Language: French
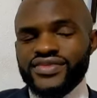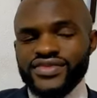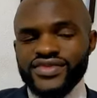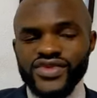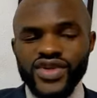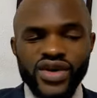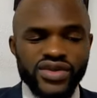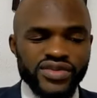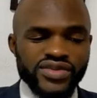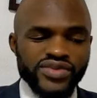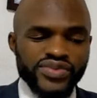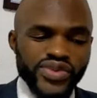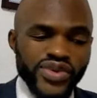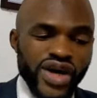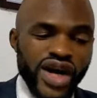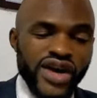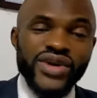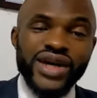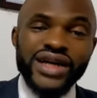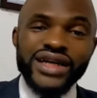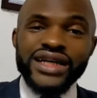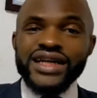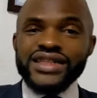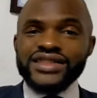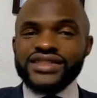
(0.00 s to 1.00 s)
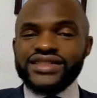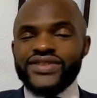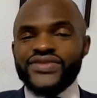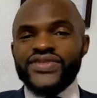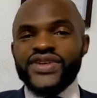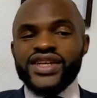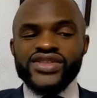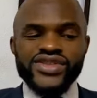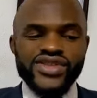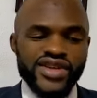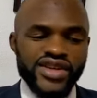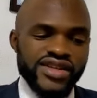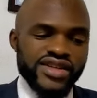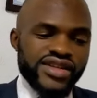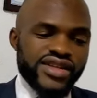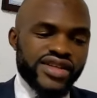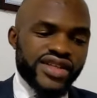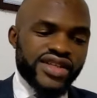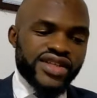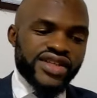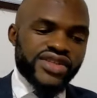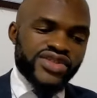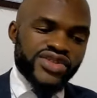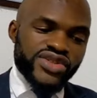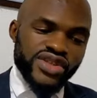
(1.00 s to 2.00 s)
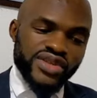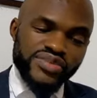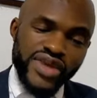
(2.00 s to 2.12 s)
Donc, pour avoir quatre défenseurs, je